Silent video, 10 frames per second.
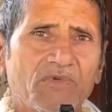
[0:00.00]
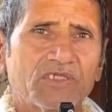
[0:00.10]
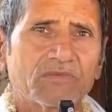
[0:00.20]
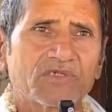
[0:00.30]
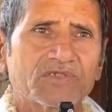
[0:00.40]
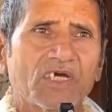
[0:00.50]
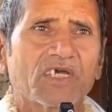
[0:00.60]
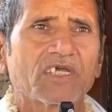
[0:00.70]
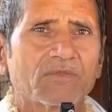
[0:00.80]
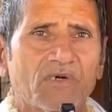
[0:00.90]
बीच में
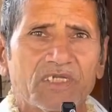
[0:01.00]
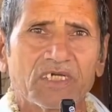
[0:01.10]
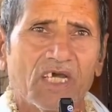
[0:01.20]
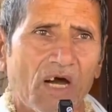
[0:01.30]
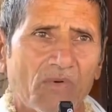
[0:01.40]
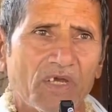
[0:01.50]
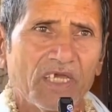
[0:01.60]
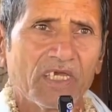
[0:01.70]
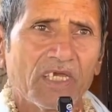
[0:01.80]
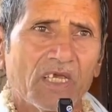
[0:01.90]
संकेत वन एक गाँव है